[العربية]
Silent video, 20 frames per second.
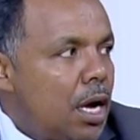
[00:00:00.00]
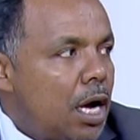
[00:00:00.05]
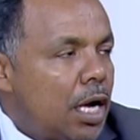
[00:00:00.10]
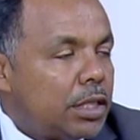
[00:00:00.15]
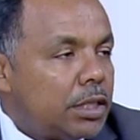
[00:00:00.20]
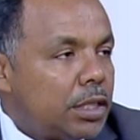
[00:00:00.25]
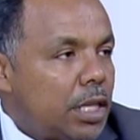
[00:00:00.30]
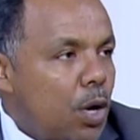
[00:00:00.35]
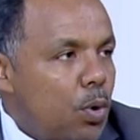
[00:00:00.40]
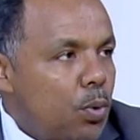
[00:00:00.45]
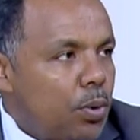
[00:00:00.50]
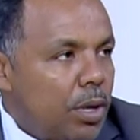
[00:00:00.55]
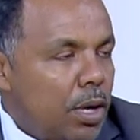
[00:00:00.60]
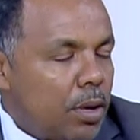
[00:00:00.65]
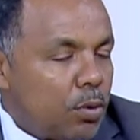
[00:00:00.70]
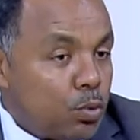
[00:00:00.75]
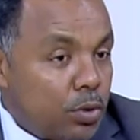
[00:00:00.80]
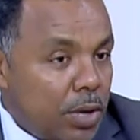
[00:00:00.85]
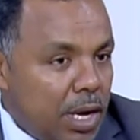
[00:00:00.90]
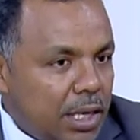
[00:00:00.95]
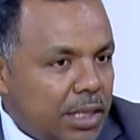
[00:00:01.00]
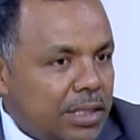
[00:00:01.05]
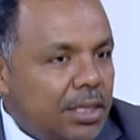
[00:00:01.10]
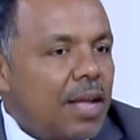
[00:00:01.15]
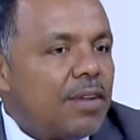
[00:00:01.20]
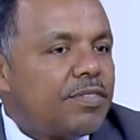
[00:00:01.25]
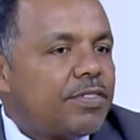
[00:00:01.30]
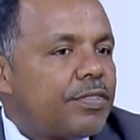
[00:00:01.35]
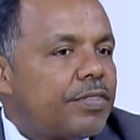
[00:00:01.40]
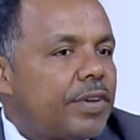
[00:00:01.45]
التهوية هناك
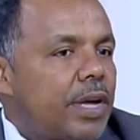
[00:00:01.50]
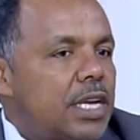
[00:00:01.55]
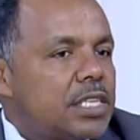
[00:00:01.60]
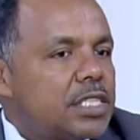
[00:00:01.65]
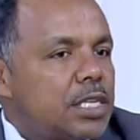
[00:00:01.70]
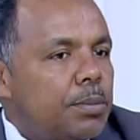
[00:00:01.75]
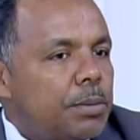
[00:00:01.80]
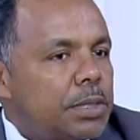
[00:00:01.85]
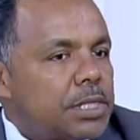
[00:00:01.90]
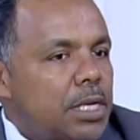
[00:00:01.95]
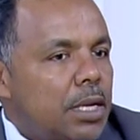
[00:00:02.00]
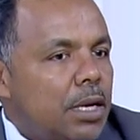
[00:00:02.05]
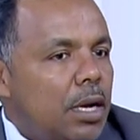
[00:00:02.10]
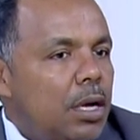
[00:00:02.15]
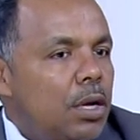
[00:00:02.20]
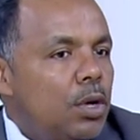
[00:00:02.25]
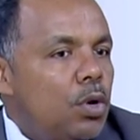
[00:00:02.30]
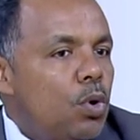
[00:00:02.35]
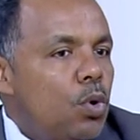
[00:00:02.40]
ضعف في هذه المسألة